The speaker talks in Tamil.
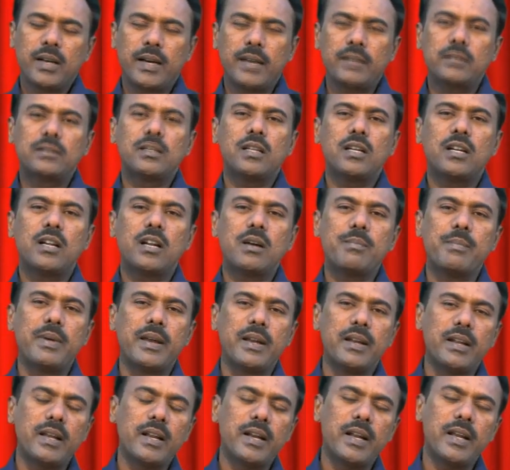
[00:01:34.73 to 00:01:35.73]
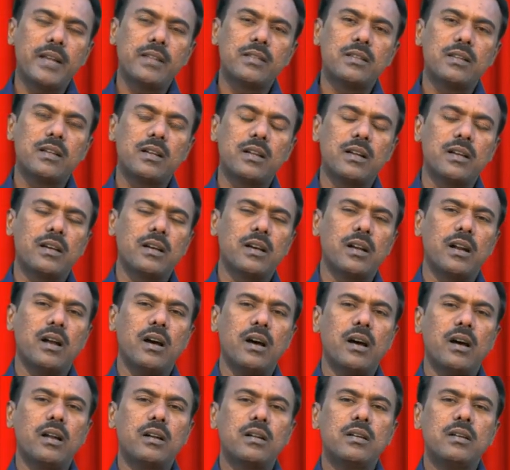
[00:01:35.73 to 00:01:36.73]
கர்த்தர் நம்மை
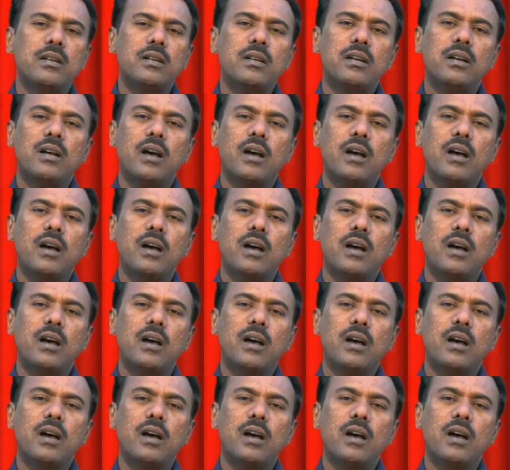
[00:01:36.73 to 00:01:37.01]
நினைத்திருக்கிறார்